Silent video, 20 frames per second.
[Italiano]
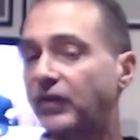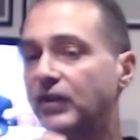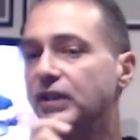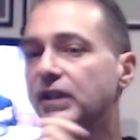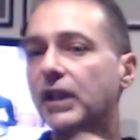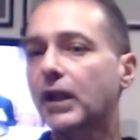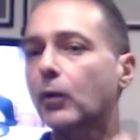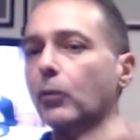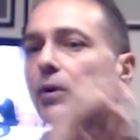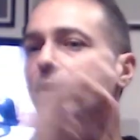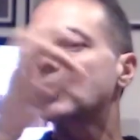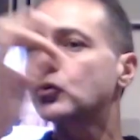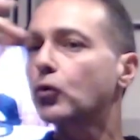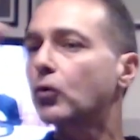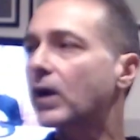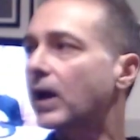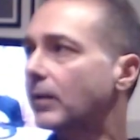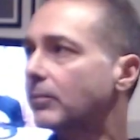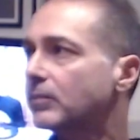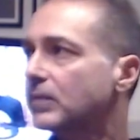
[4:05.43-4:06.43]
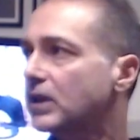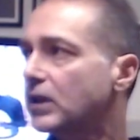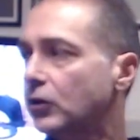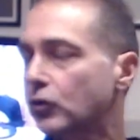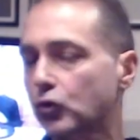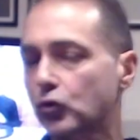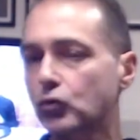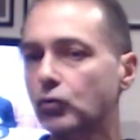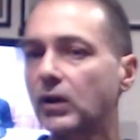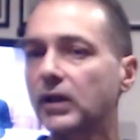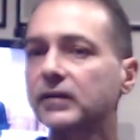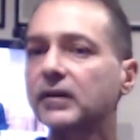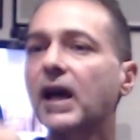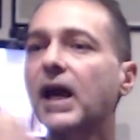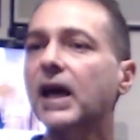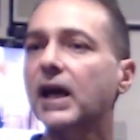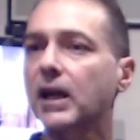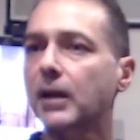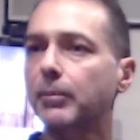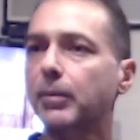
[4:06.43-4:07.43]
finire questo cammino sulla
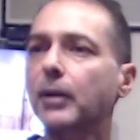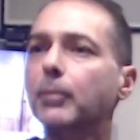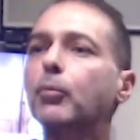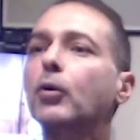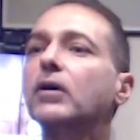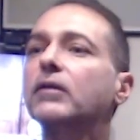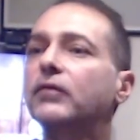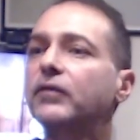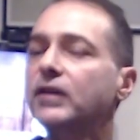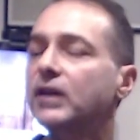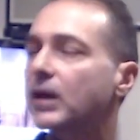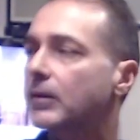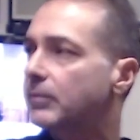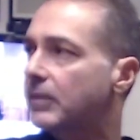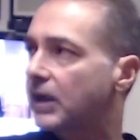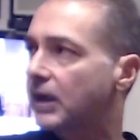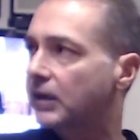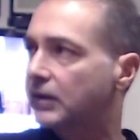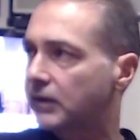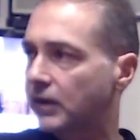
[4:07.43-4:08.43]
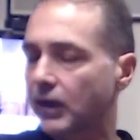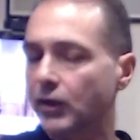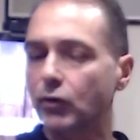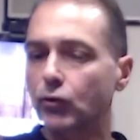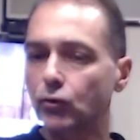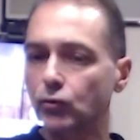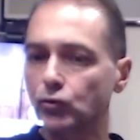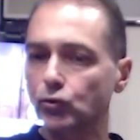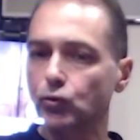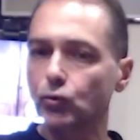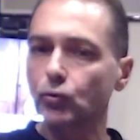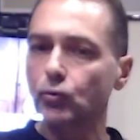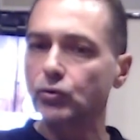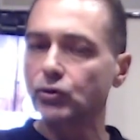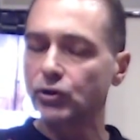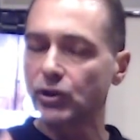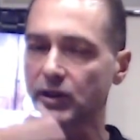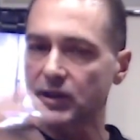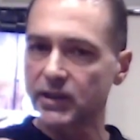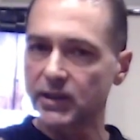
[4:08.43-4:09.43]
terra per poi finalmente
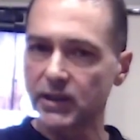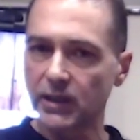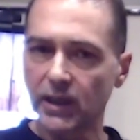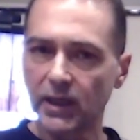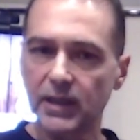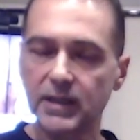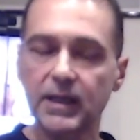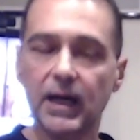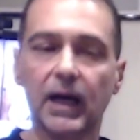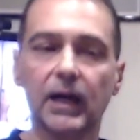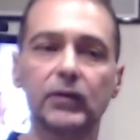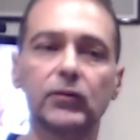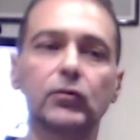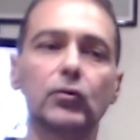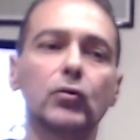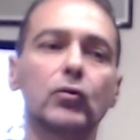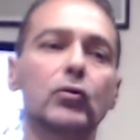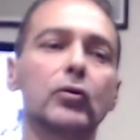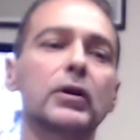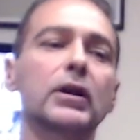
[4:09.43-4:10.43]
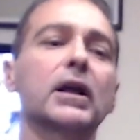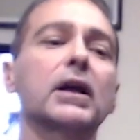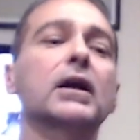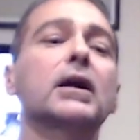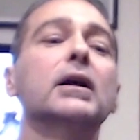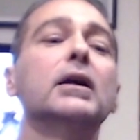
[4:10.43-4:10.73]
ricongiungersi, esatto, con